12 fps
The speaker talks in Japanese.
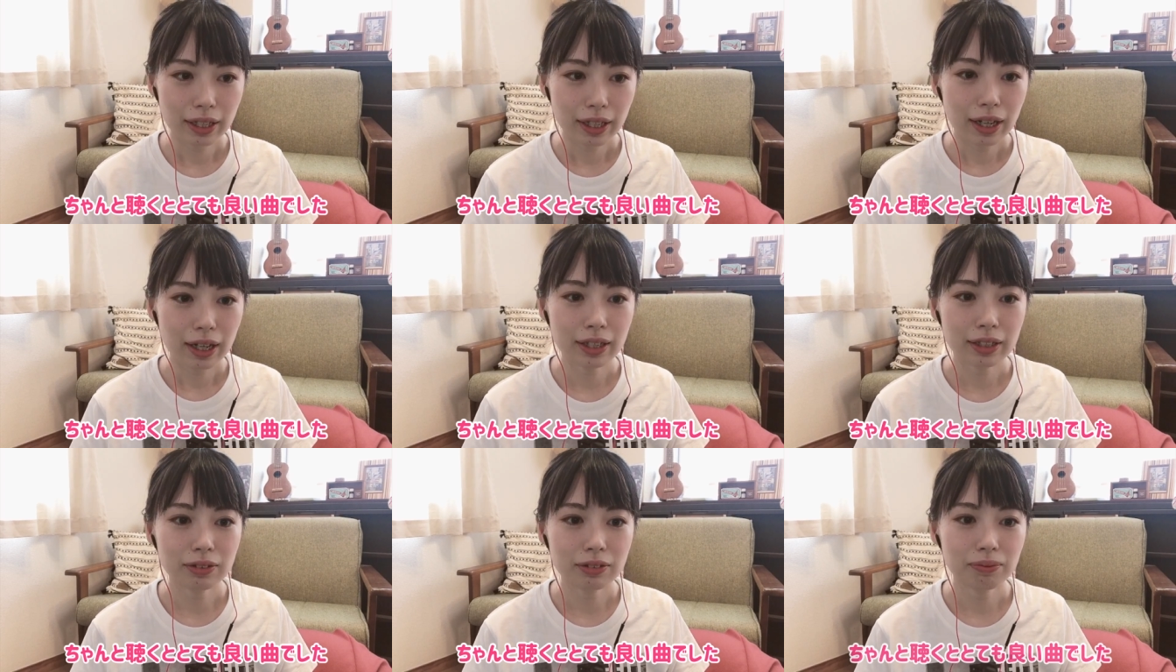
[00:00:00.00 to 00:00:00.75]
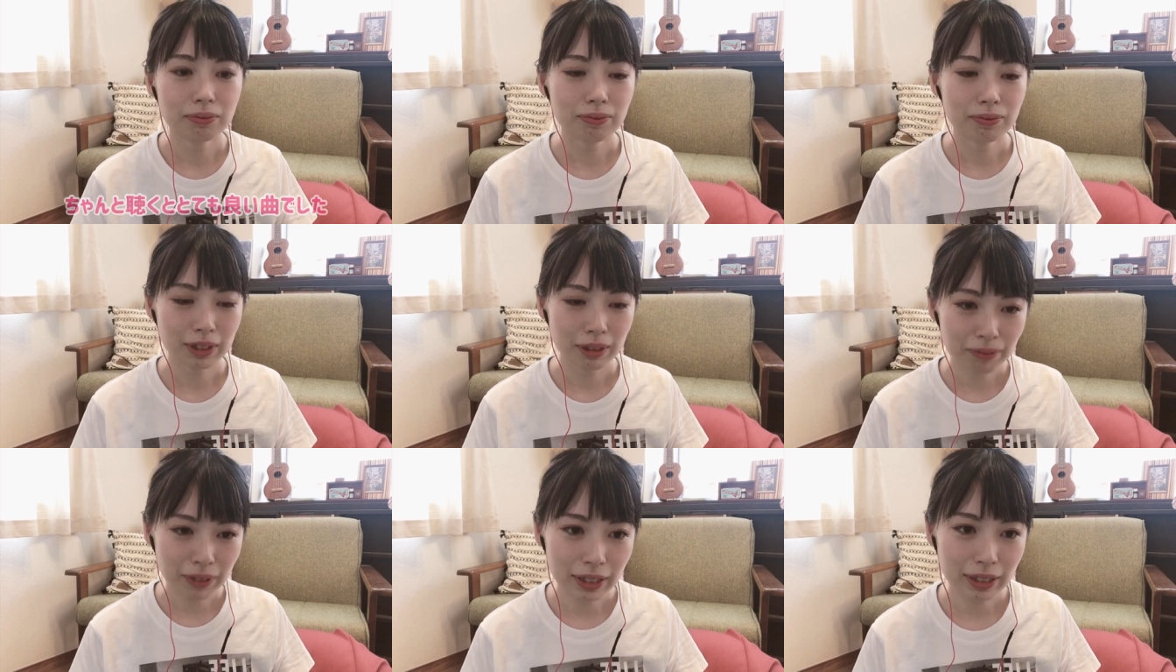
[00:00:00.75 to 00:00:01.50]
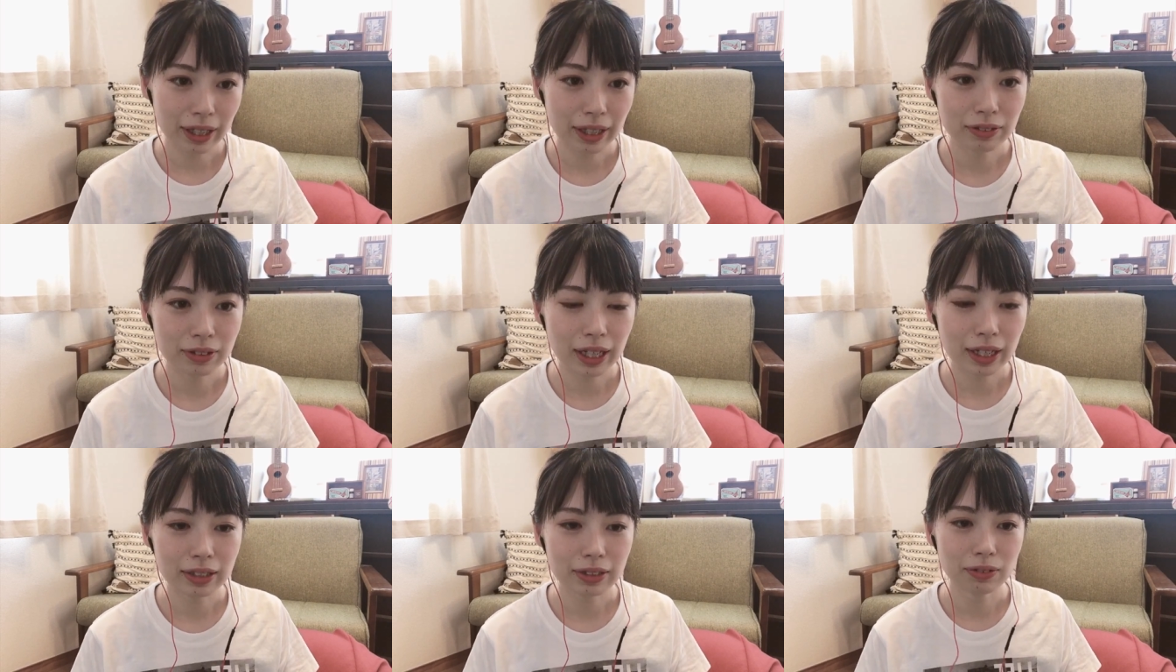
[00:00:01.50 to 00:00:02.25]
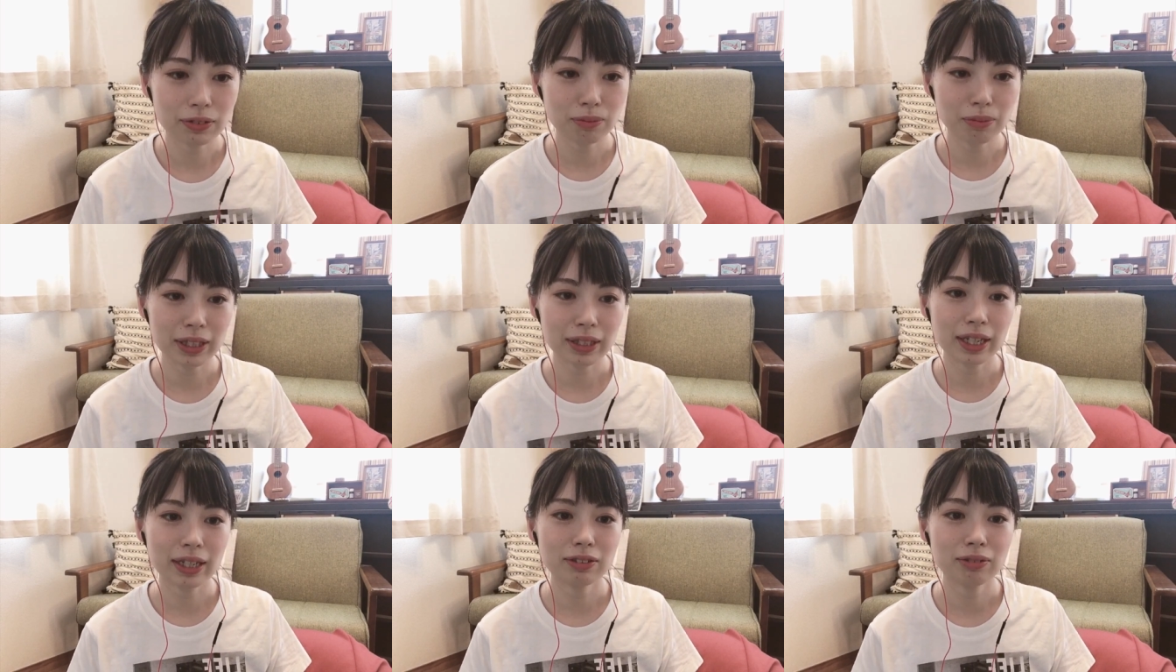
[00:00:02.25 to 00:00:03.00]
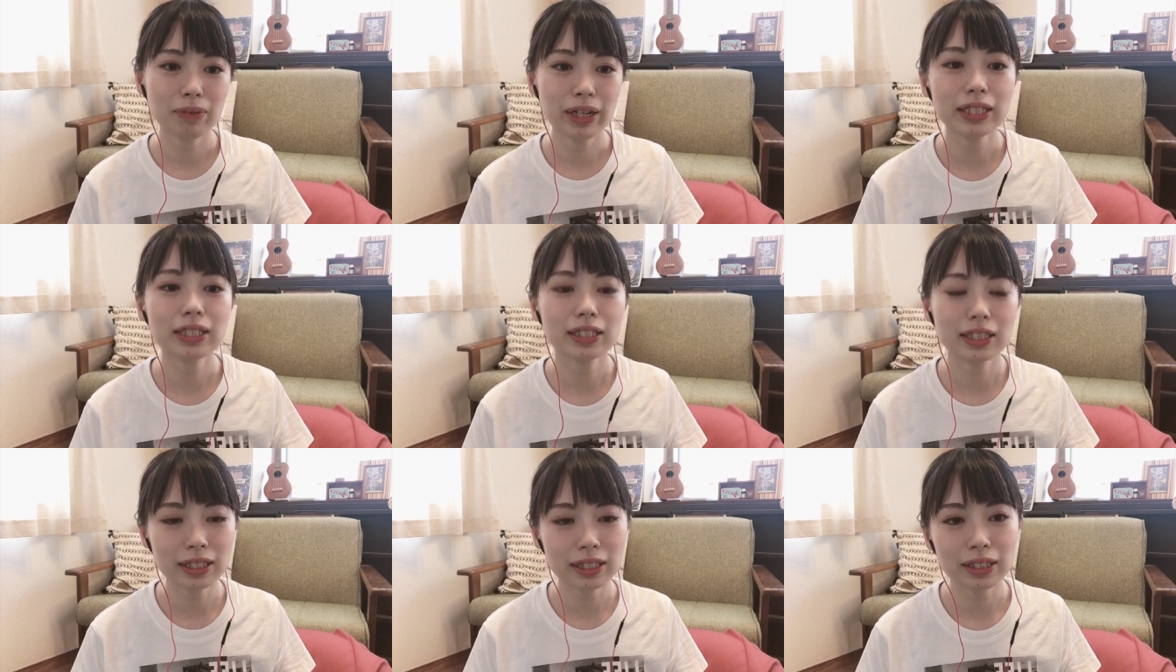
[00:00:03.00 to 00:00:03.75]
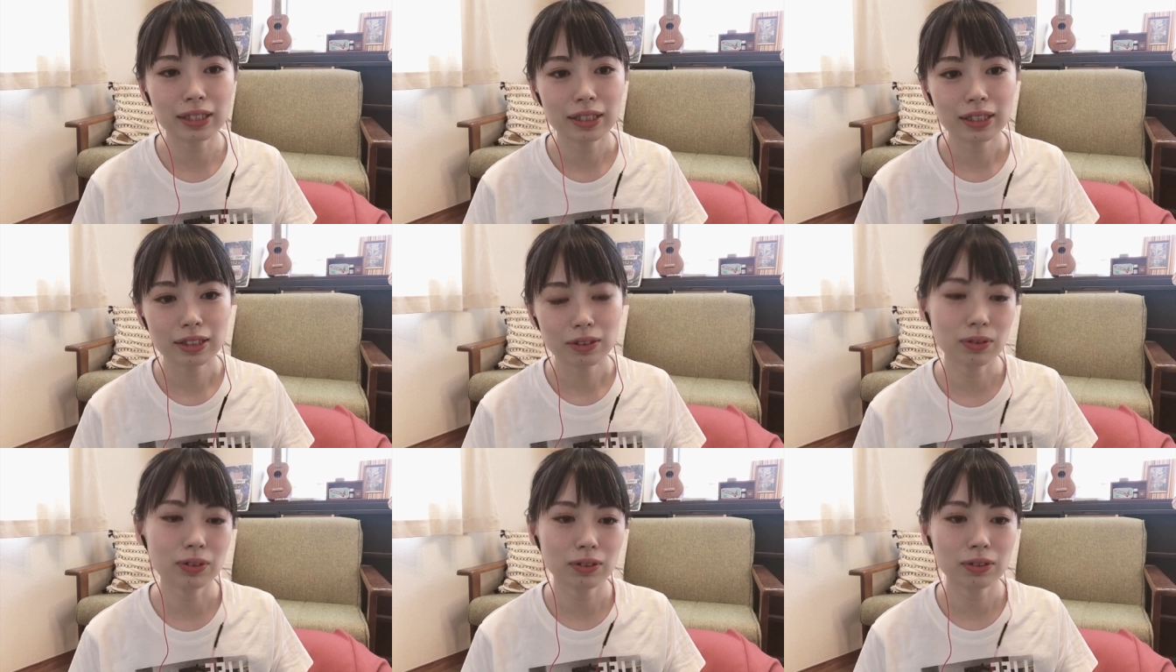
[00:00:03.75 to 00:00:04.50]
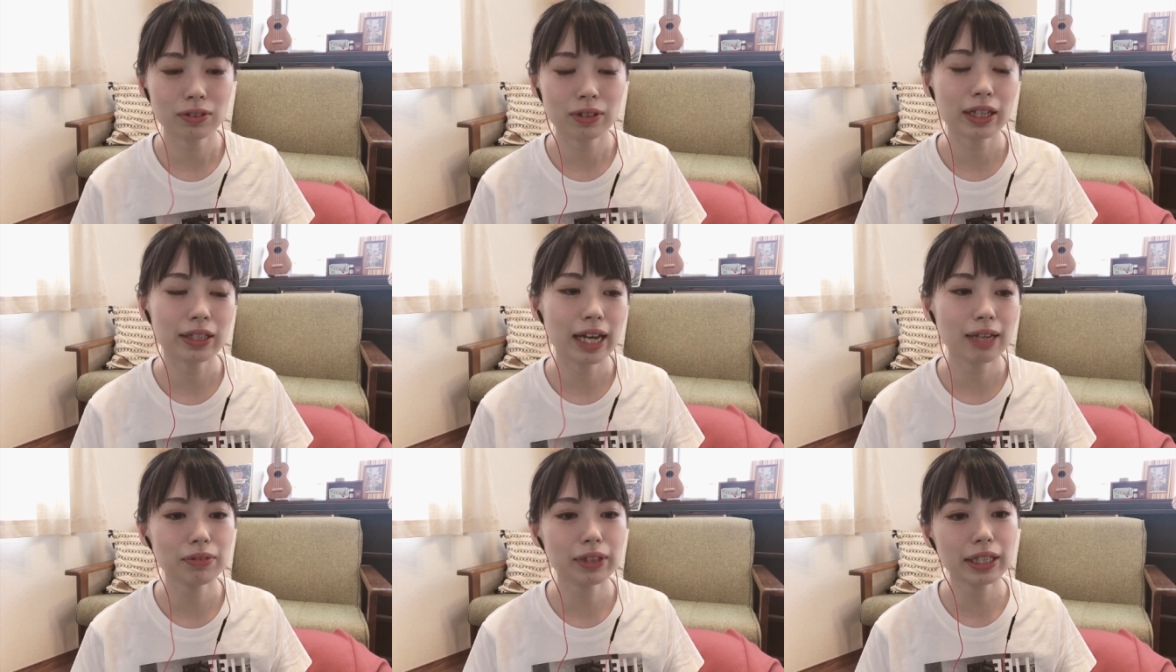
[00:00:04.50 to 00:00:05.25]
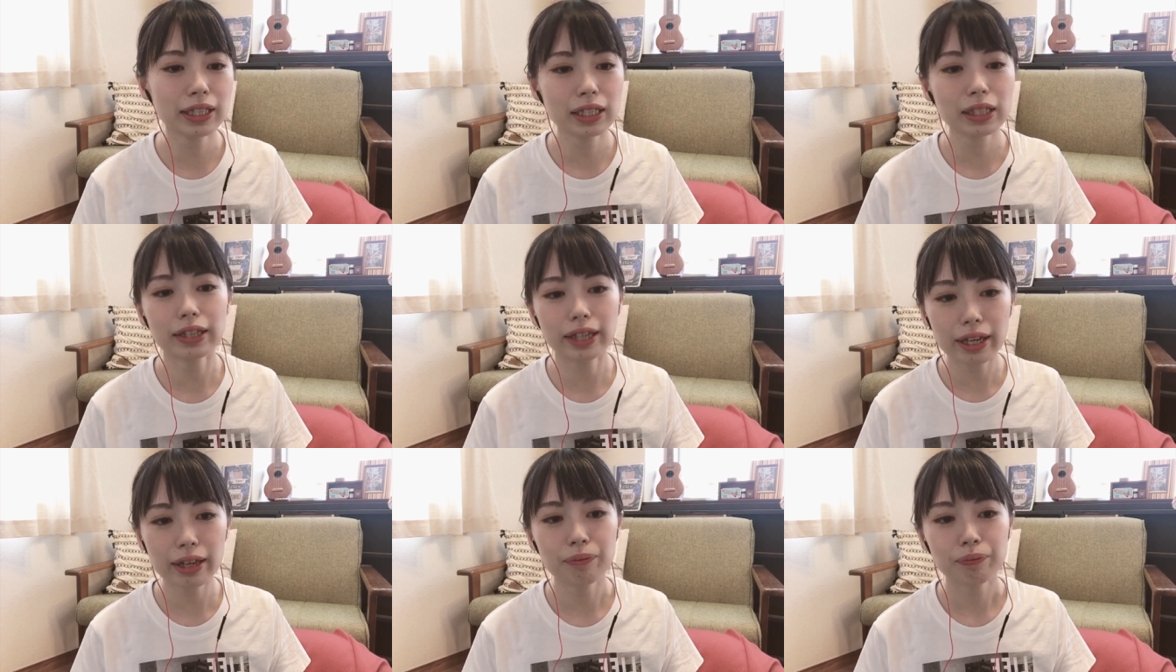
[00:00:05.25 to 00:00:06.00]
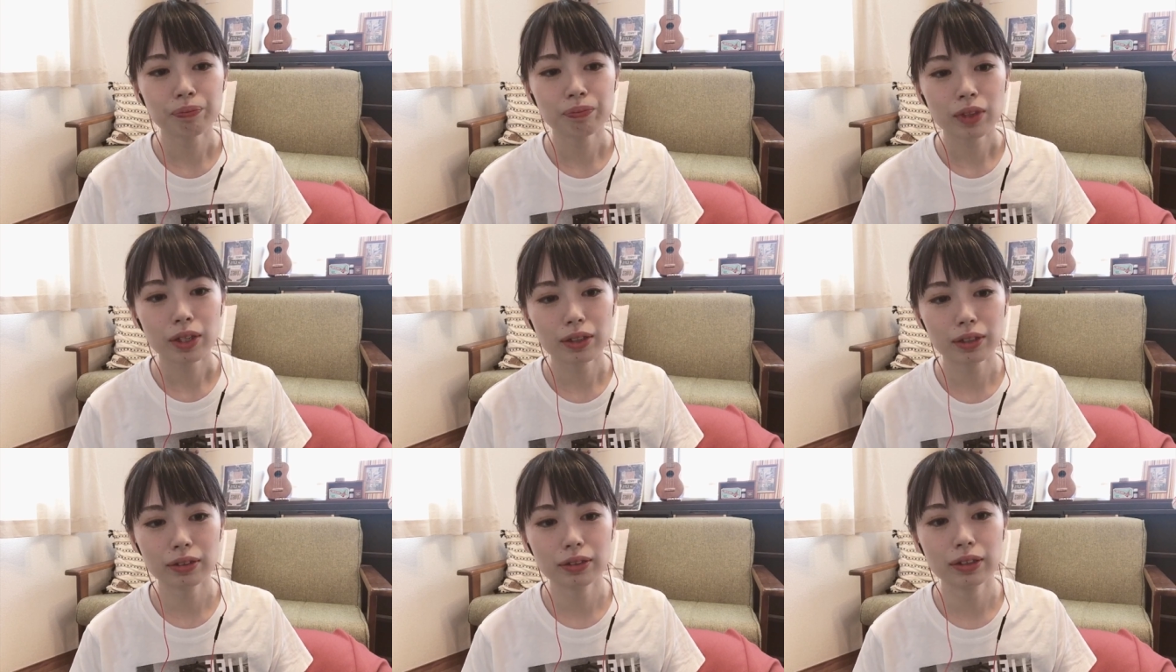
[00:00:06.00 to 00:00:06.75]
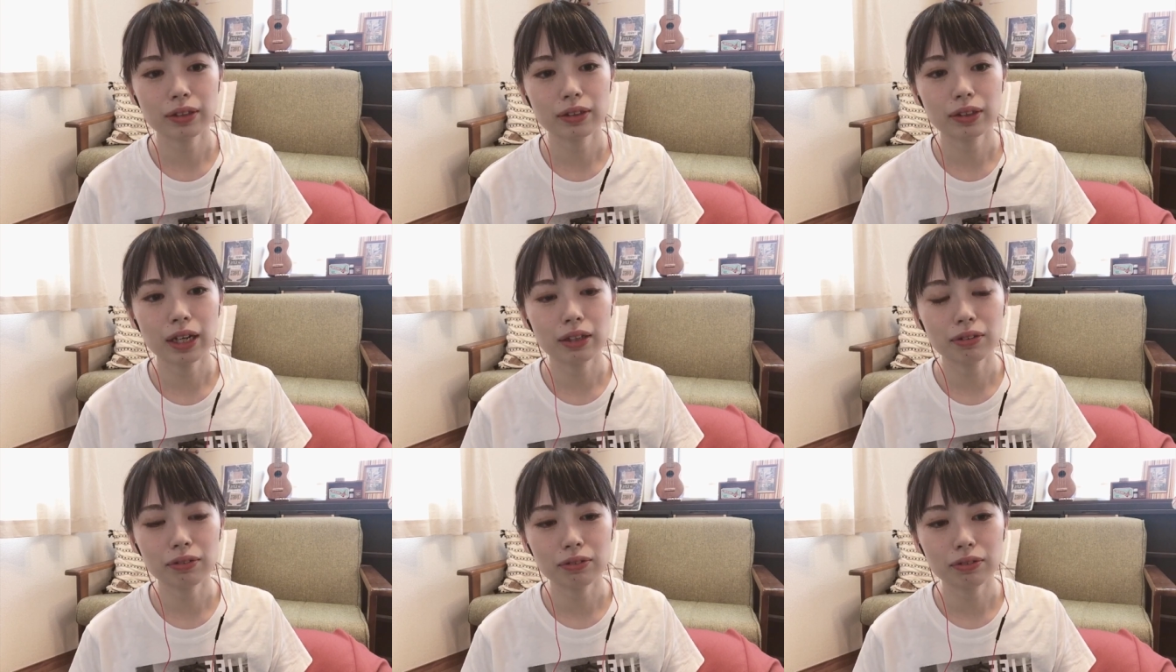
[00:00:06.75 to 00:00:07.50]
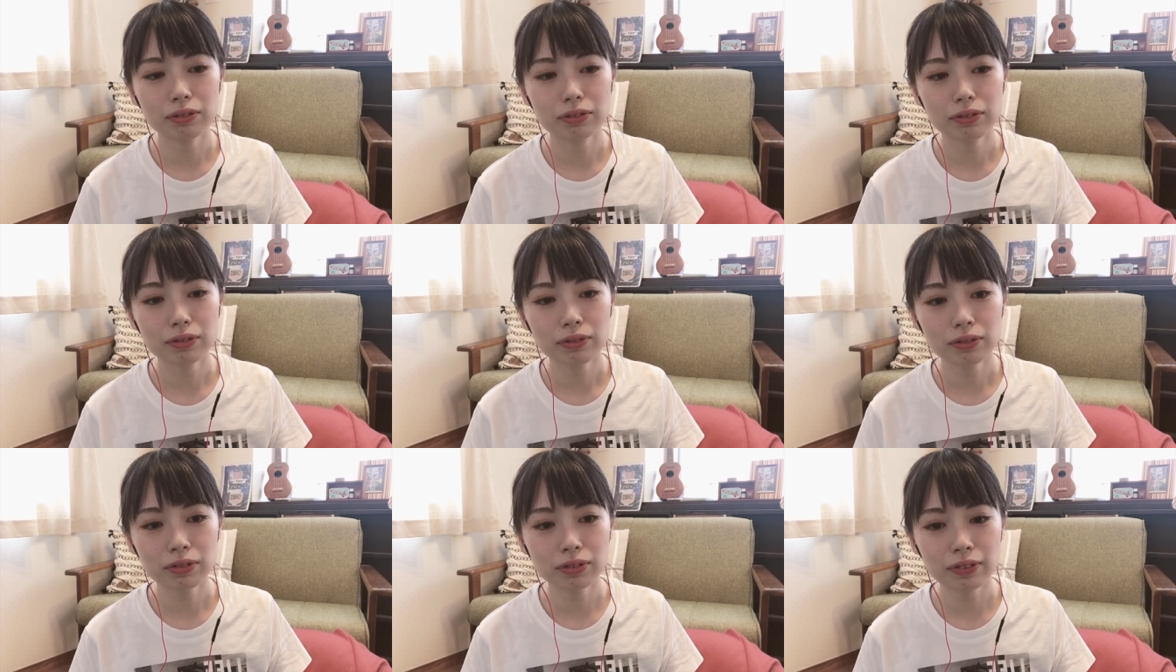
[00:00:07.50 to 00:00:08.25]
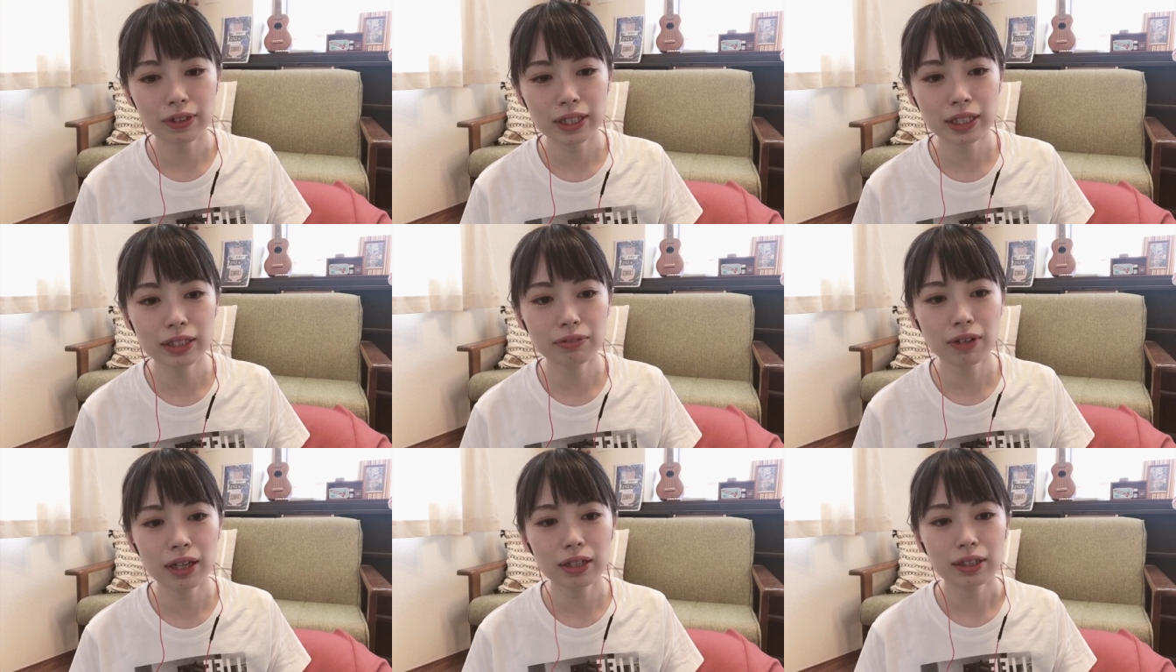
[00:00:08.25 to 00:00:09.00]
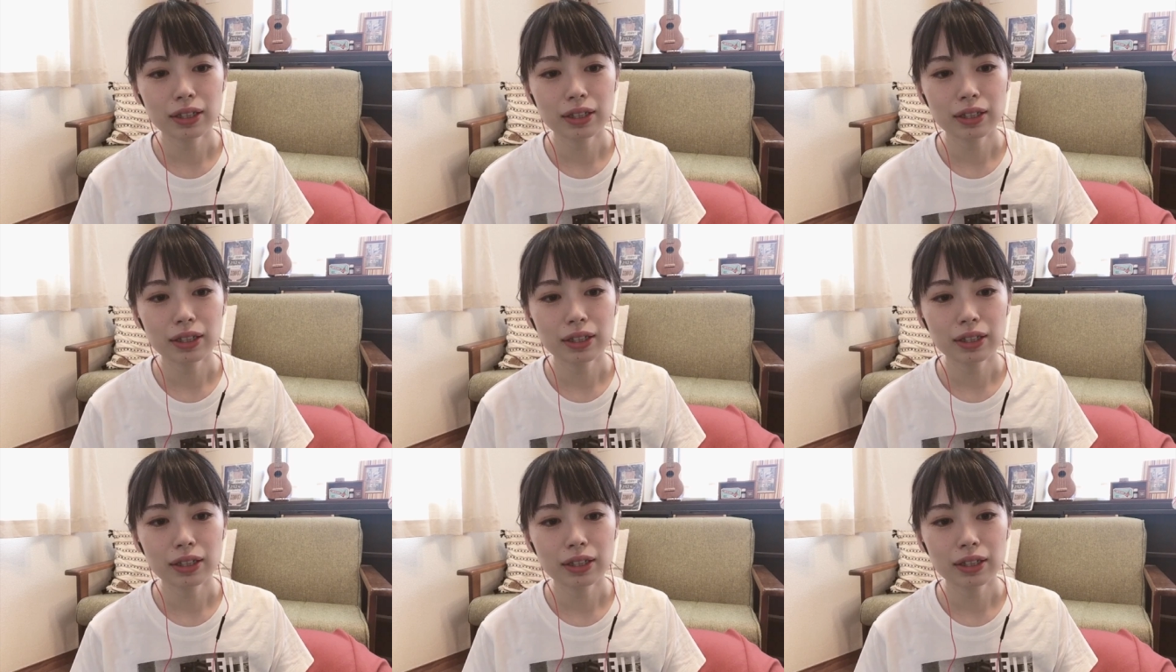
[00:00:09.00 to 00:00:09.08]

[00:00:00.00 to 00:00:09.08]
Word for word: あのやっぱりね歌がすごくみんなうまいしそうそうそうだからライブで聴いて、うん、あの本当に私は